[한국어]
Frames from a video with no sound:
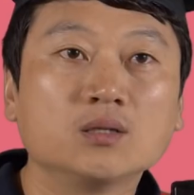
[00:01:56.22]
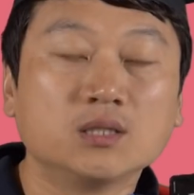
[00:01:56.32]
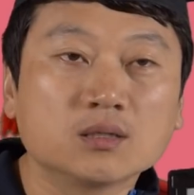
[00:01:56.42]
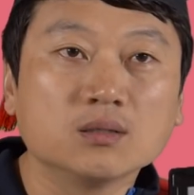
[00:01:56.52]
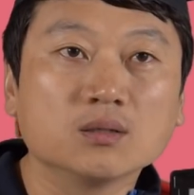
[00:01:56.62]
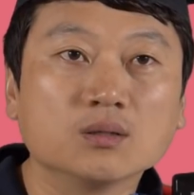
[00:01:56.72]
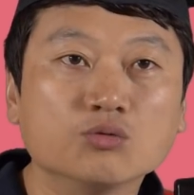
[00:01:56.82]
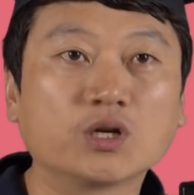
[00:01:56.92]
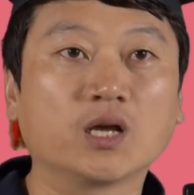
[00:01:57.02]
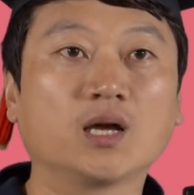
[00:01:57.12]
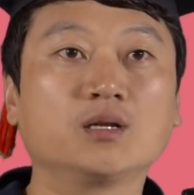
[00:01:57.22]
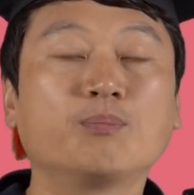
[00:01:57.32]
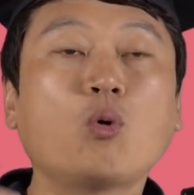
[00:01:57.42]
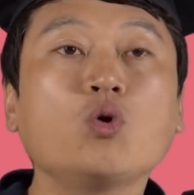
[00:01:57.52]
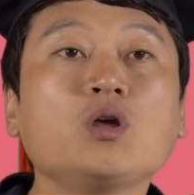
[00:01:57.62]
즉 우리가 얘기하는
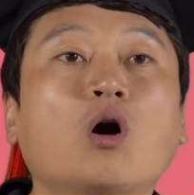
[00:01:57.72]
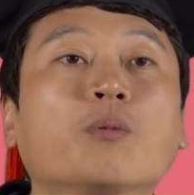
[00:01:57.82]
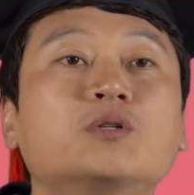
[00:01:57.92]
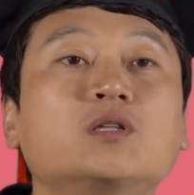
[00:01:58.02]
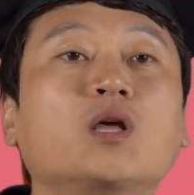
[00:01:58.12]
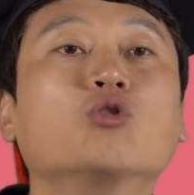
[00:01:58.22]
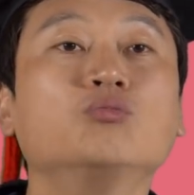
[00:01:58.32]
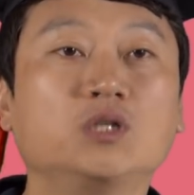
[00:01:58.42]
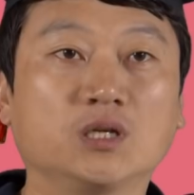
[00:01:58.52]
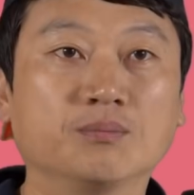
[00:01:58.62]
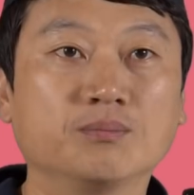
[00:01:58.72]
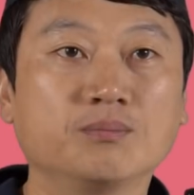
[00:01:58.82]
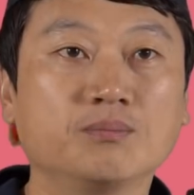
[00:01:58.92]
볼이 없을 때 움직임,